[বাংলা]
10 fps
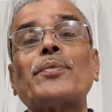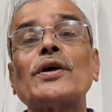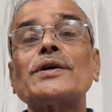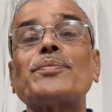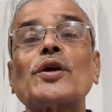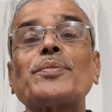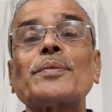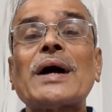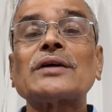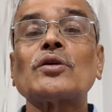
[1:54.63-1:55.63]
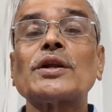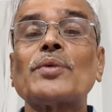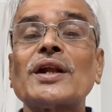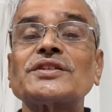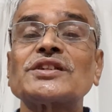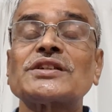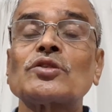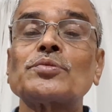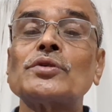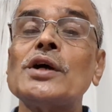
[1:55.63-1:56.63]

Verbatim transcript: পয়েন্ট পরপর ভাগ করে বলার চেষ্টা করব